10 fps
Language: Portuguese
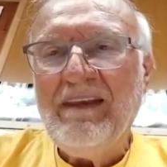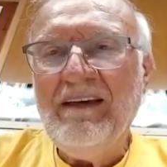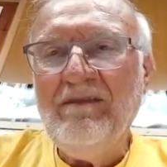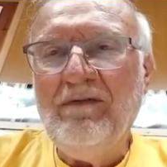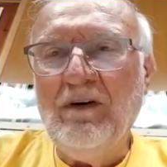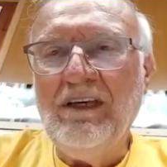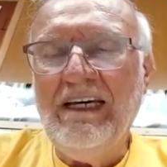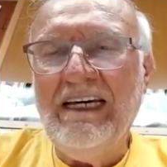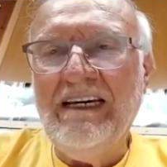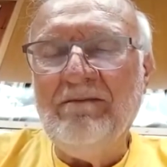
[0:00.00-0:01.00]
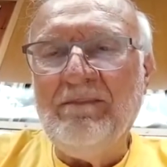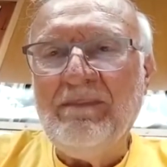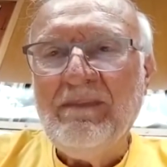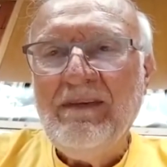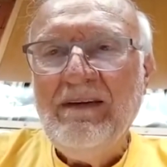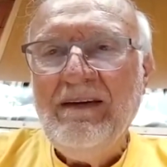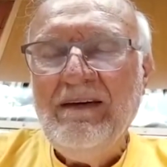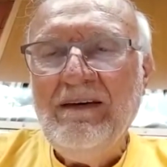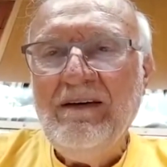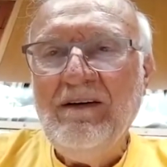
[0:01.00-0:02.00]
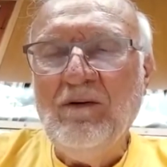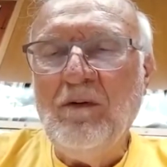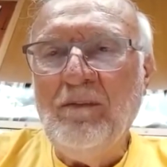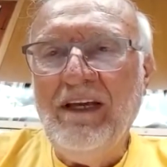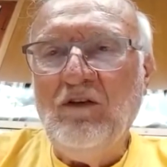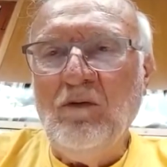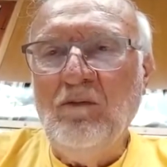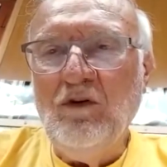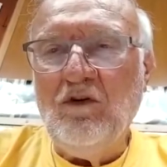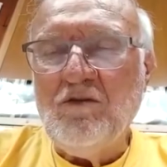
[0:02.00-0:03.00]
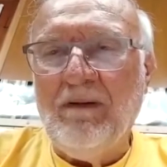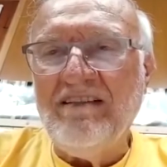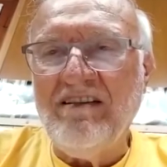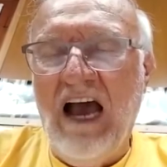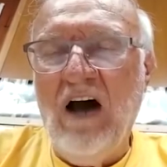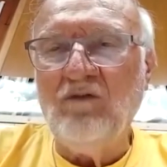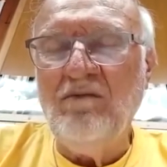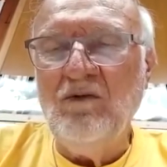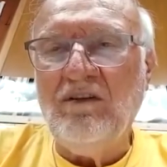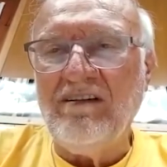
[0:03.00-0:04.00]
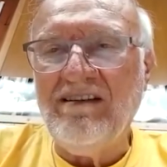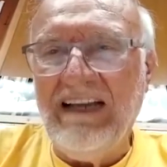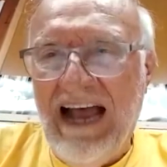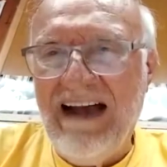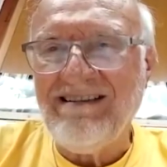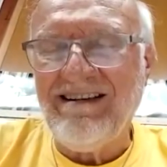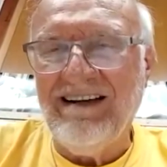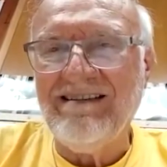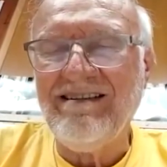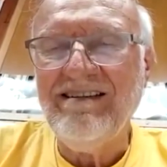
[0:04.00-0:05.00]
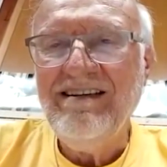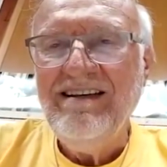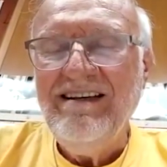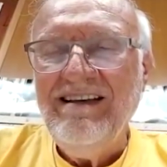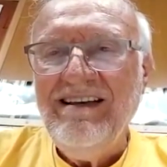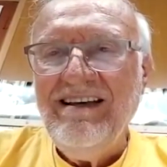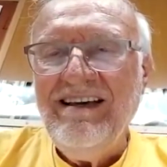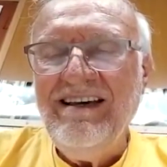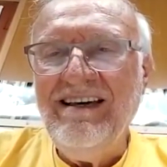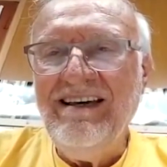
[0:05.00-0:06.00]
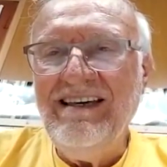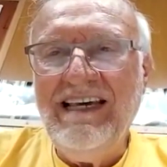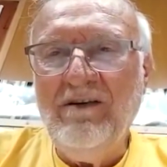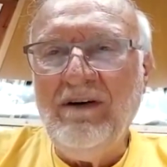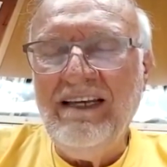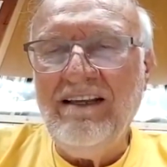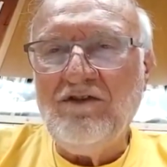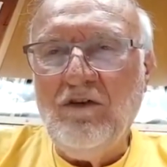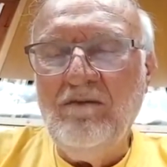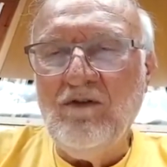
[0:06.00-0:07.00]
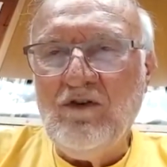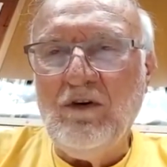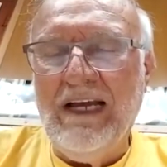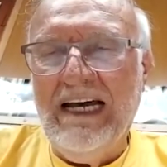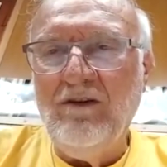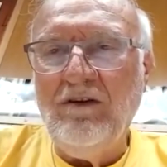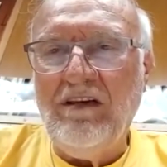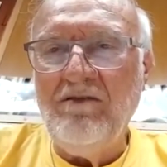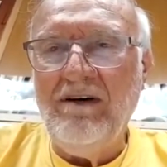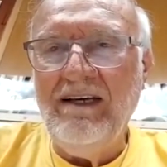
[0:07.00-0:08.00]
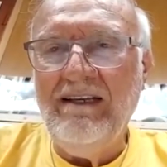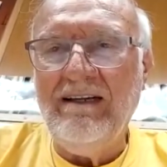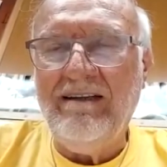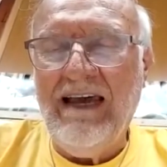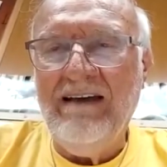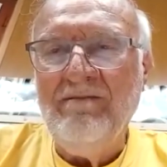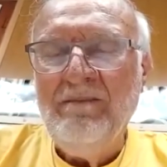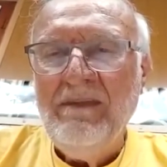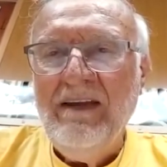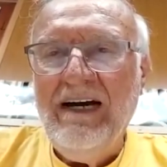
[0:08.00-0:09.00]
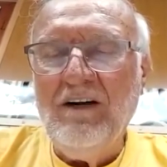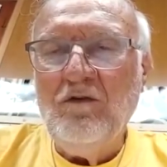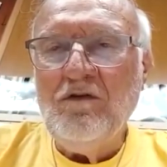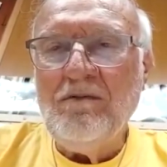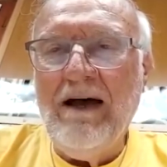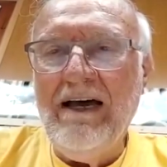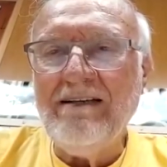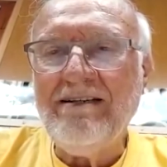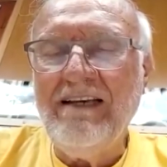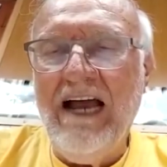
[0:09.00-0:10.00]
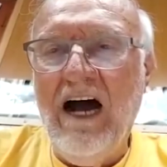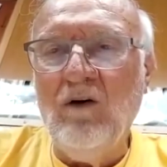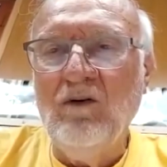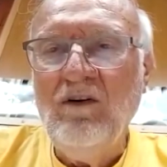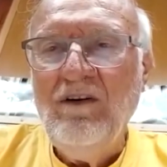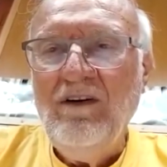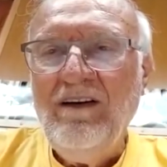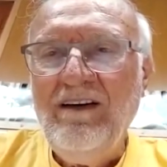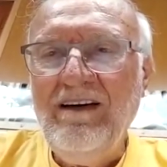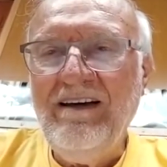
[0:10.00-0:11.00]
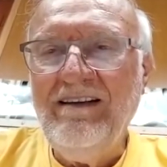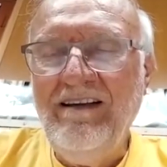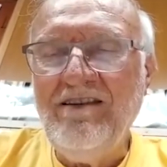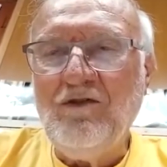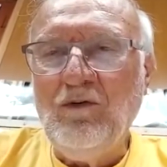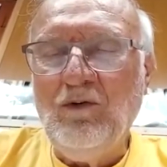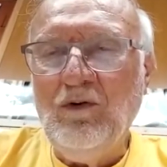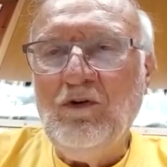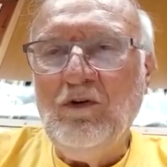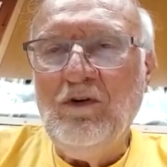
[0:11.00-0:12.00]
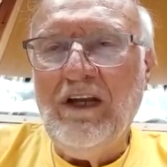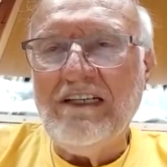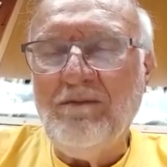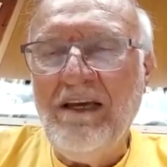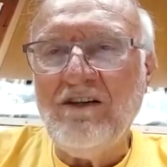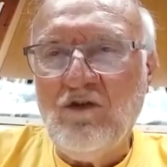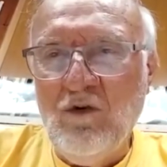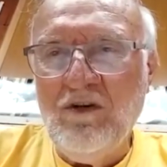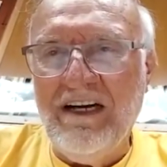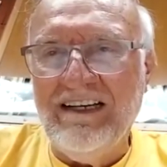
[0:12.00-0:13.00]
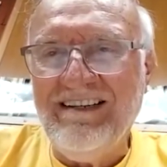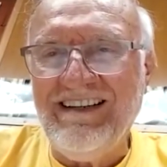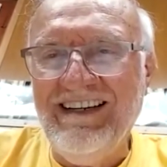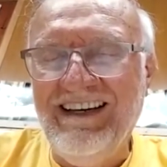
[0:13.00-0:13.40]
Eh, foi um momento muito especial de muitas graças. E eu ainda estou emocionado e tenho ainda até alguns sinal disso tudo nas minhas unhas.